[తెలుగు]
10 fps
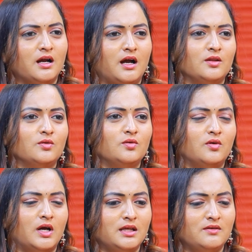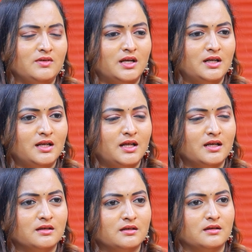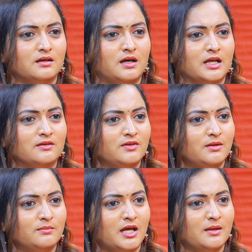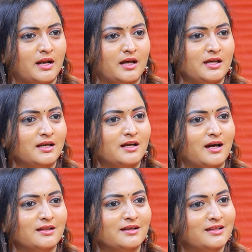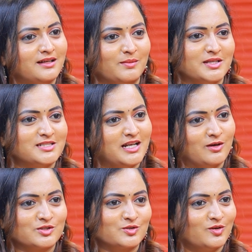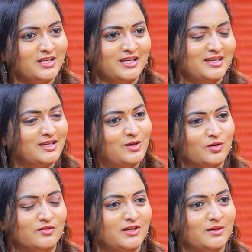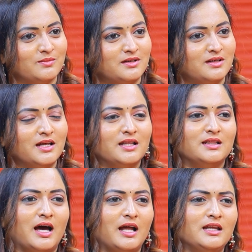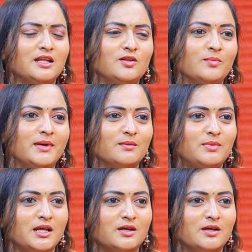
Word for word: కాదు అదేమి అంటే లైక్ ఆర్ట్ ఫిల్మ్ టైప్ అలా ఏం కాదు కదా మంచి లవ్ స్టోరీ క్యూట్ ఫిల్మ్ దానికి ఎందుకు మేకప్